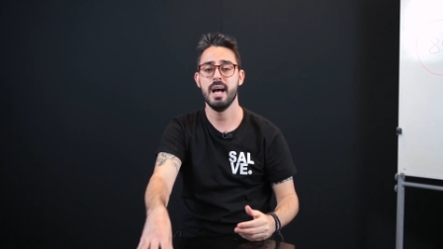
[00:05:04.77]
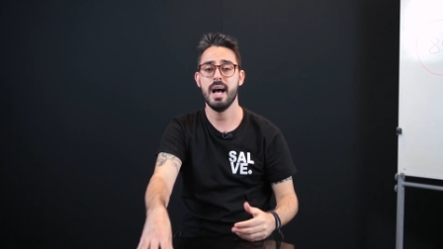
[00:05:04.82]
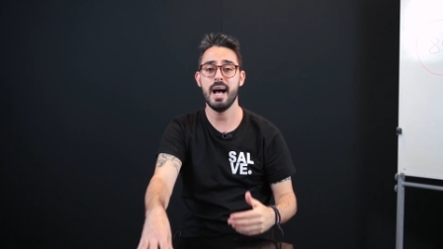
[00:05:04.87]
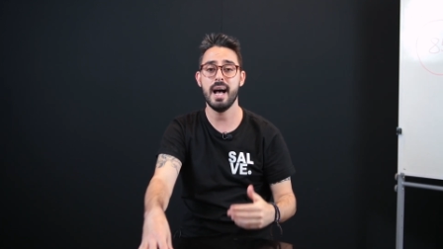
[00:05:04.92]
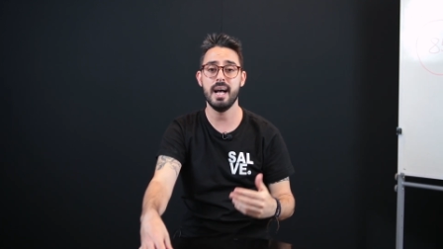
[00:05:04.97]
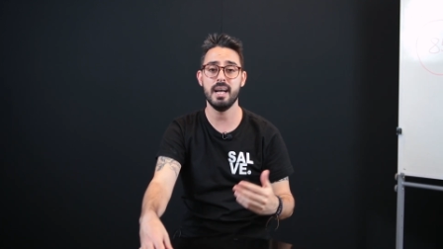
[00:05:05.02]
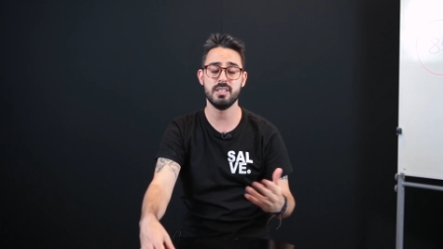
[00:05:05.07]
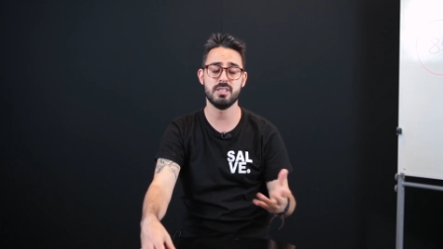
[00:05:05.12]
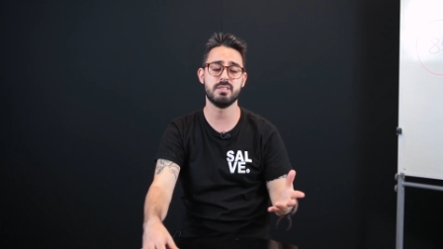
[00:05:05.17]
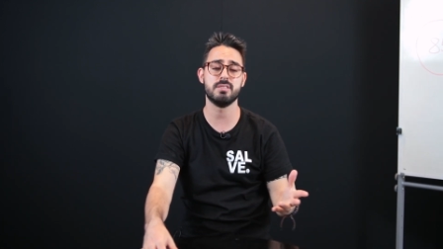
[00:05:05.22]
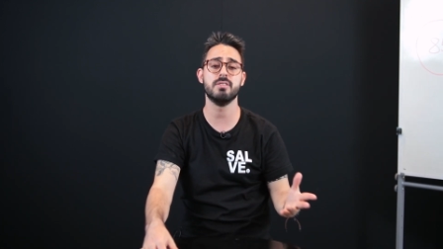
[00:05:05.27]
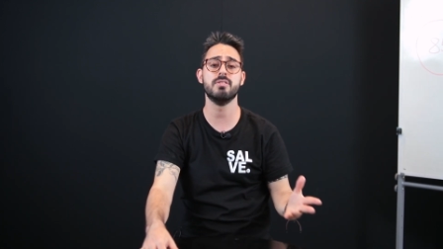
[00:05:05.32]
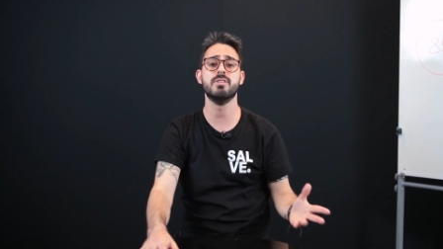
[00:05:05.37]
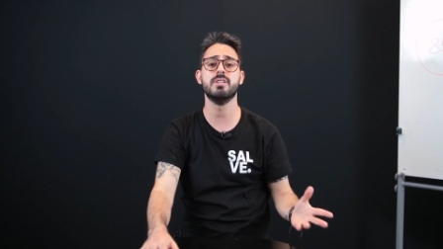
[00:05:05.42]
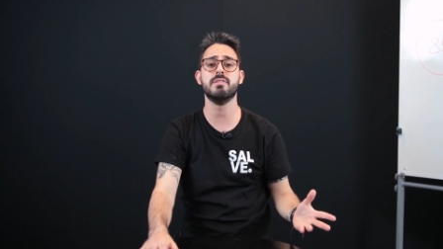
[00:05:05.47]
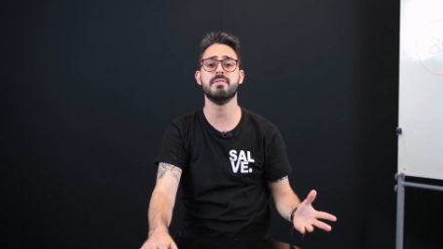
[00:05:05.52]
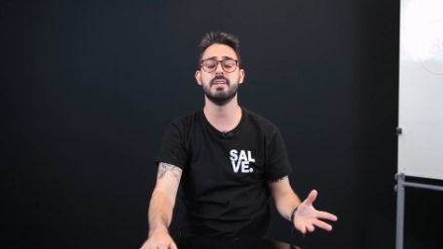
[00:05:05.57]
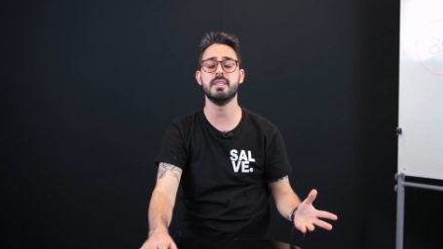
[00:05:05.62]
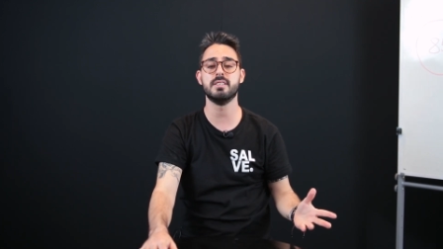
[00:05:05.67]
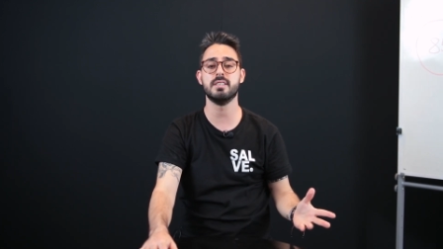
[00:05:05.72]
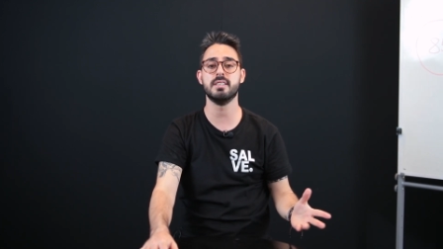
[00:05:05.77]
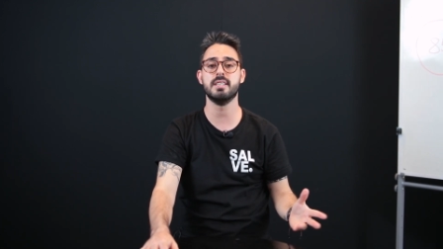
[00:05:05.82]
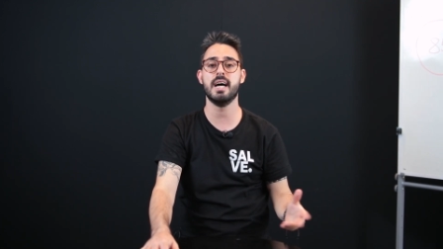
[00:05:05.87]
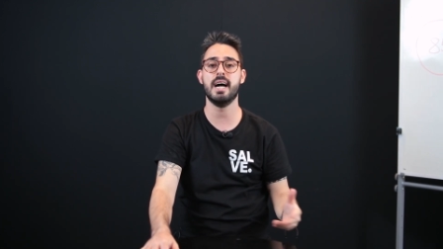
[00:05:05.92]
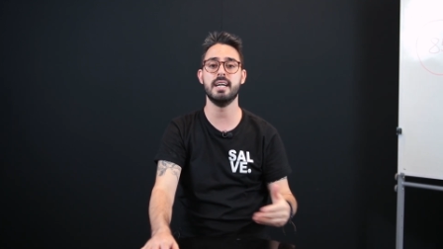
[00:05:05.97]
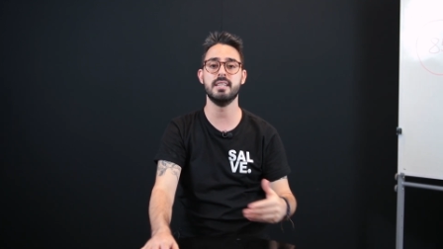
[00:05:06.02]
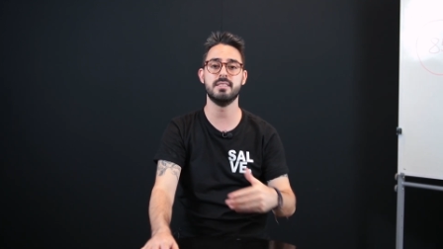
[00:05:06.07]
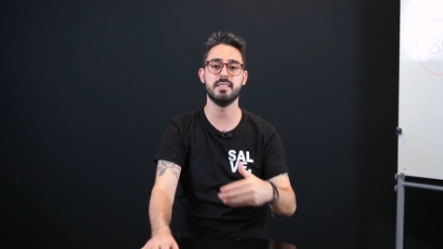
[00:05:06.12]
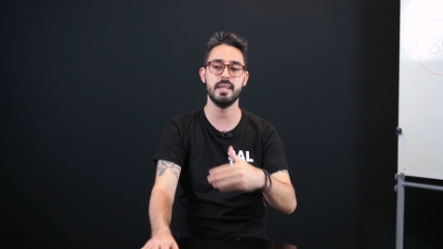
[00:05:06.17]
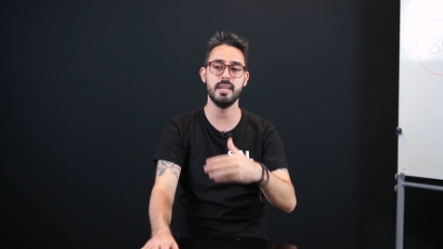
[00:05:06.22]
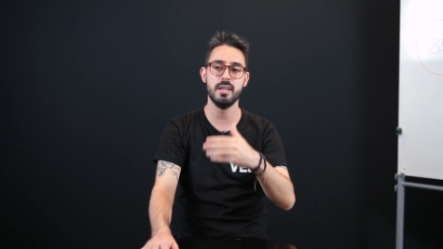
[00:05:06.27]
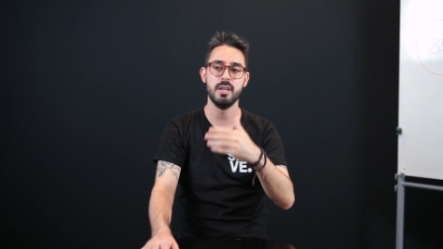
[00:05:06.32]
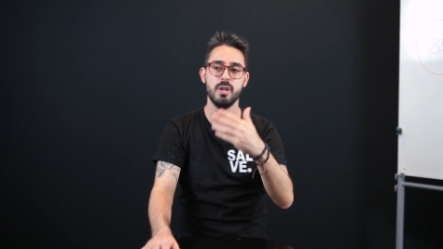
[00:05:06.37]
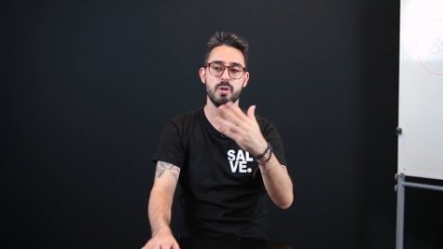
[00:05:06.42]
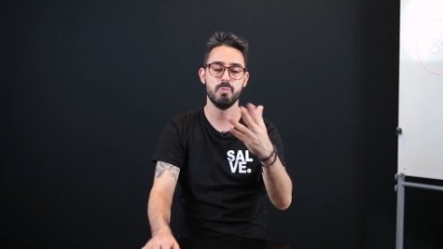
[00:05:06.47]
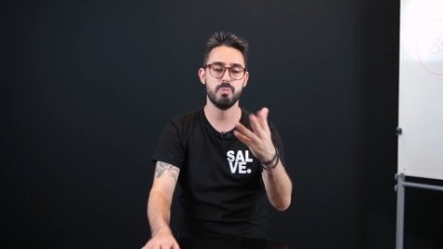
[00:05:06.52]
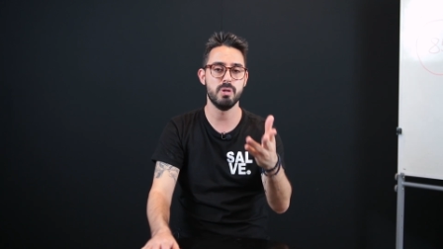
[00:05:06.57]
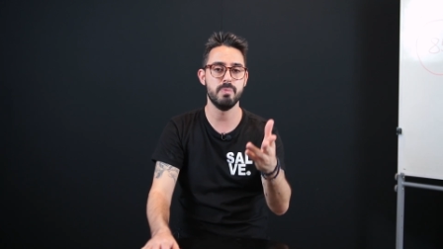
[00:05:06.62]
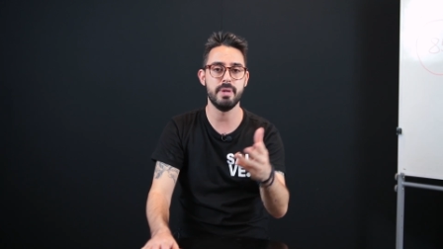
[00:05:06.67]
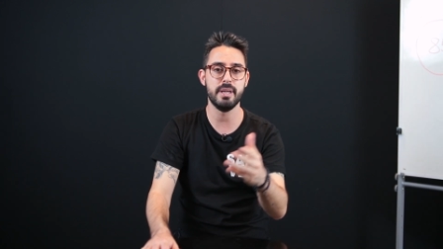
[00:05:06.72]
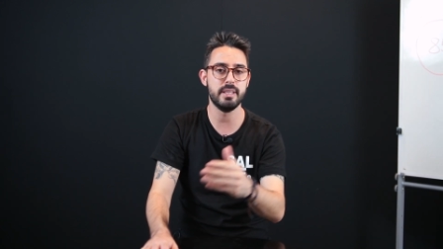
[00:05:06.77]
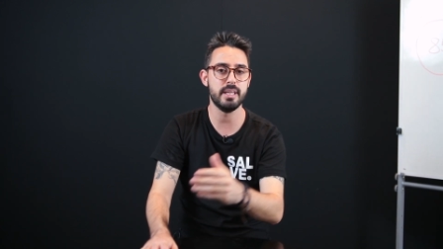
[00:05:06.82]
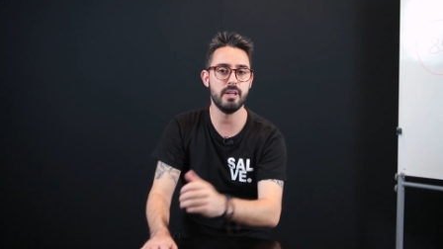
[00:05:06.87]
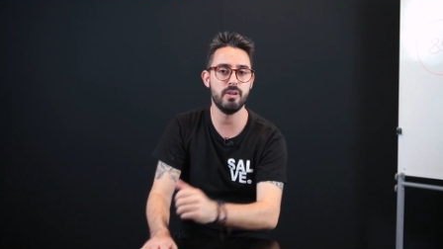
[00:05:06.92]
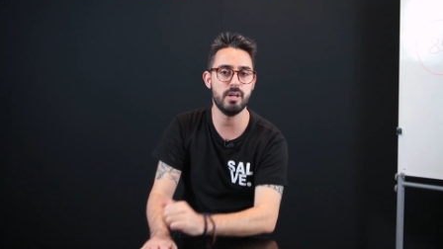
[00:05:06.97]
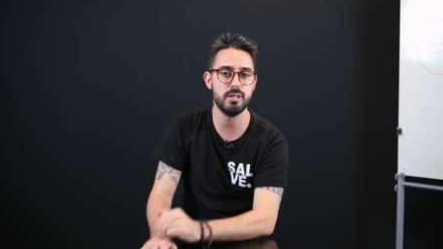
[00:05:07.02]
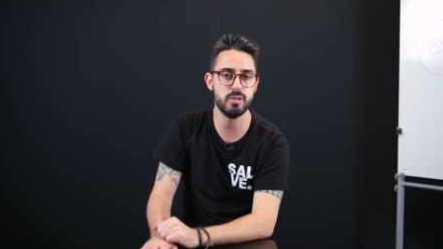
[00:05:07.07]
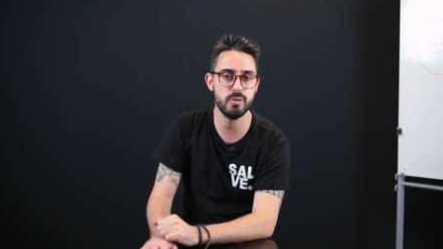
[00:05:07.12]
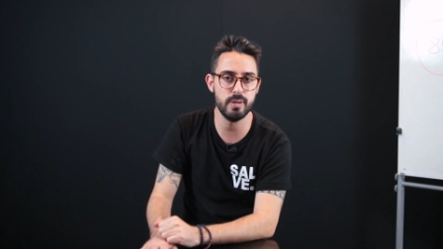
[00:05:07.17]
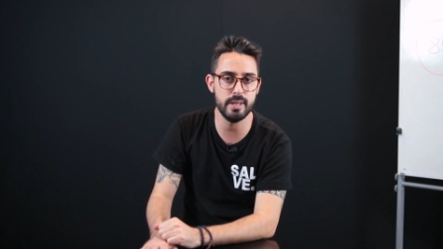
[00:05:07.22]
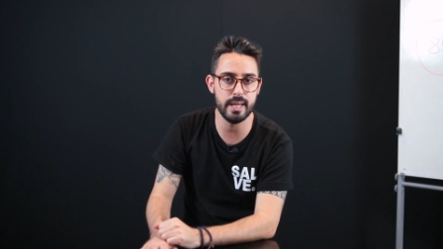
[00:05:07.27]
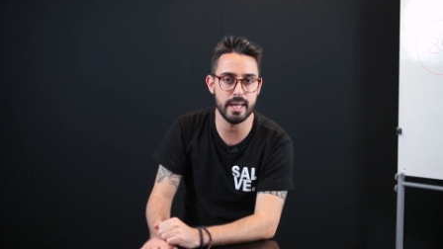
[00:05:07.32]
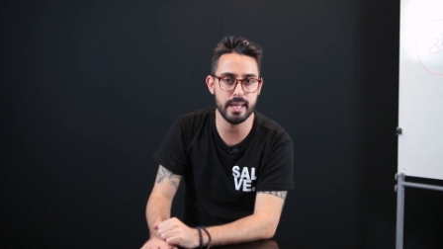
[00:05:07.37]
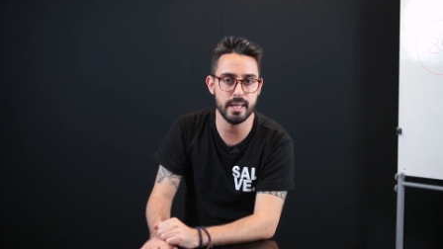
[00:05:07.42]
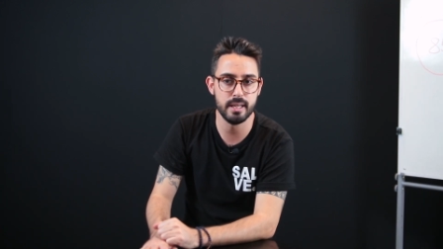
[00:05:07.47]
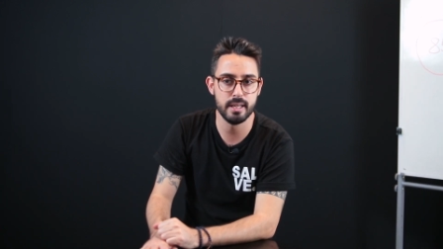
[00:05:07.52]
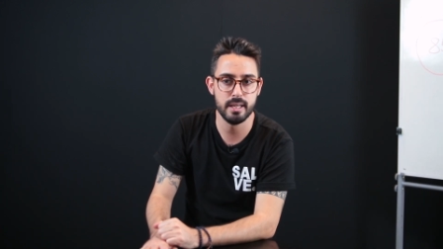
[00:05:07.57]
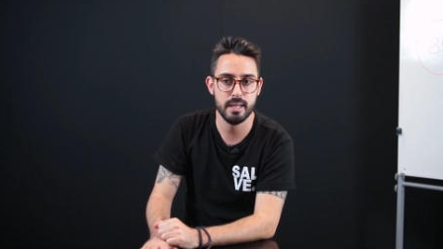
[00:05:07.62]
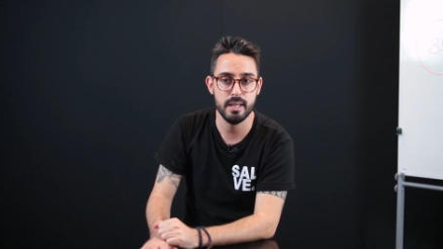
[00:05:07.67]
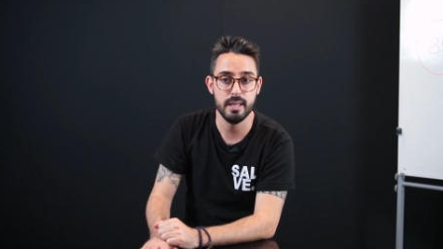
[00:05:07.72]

às universidades aí por meio da nota do Enem.